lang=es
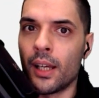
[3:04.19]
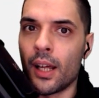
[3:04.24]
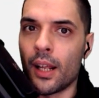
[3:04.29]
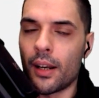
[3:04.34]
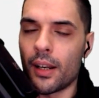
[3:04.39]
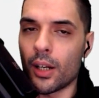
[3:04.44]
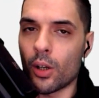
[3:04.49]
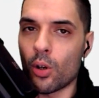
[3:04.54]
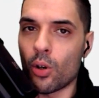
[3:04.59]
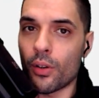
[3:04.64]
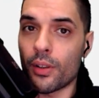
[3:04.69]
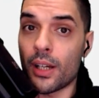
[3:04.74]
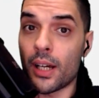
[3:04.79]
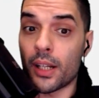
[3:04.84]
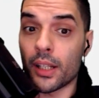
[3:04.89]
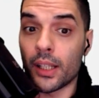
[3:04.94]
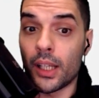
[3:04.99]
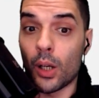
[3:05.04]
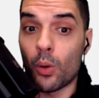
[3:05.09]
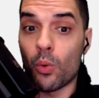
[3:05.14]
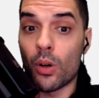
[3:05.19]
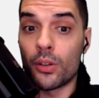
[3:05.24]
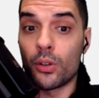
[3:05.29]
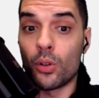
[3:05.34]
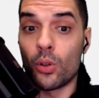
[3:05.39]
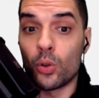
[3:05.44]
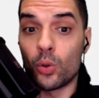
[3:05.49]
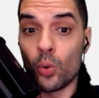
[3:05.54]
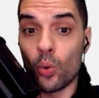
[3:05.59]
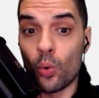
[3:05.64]
Recordar que
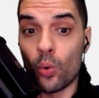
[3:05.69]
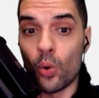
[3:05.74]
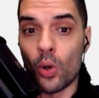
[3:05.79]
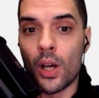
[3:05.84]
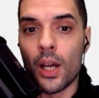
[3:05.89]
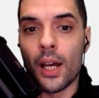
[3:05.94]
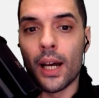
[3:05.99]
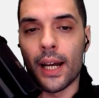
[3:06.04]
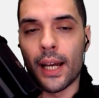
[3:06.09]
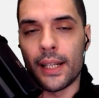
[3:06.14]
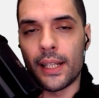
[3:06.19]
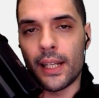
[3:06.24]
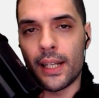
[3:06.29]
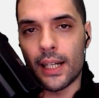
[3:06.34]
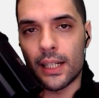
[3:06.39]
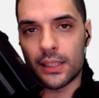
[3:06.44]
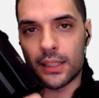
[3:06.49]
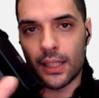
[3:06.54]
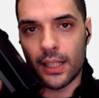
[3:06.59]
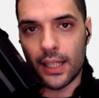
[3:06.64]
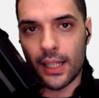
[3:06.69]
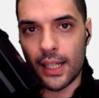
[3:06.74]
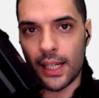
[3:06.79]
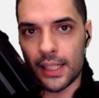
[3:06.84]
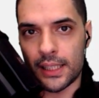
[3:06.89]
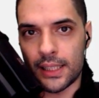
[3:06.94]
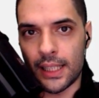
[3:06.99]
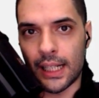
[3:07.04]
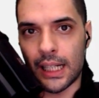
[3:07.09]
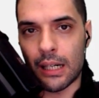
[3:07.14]
cuando tú generas
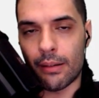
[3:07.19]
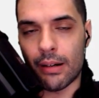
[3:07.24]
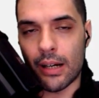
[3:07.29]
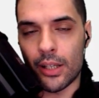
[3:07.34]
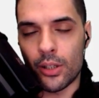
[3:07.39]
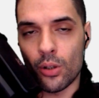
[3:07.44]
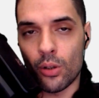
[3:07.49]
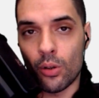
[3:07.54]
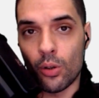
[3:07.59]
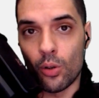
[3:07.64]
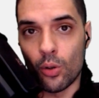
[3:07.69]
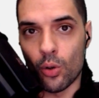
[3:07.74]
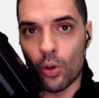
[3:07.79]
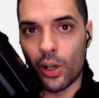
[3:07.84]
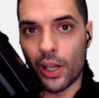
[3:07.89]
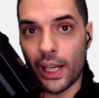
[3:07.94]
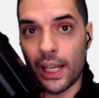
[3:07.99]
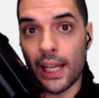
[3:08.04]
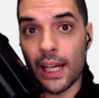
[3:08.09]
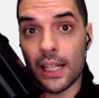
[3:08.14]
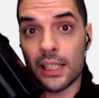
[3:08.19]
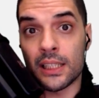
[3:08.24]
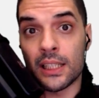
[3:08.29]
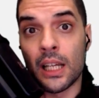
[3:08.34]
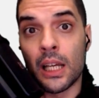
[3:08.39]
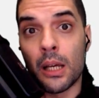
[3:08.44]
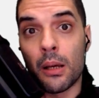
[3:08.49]
este caballo, lo creas,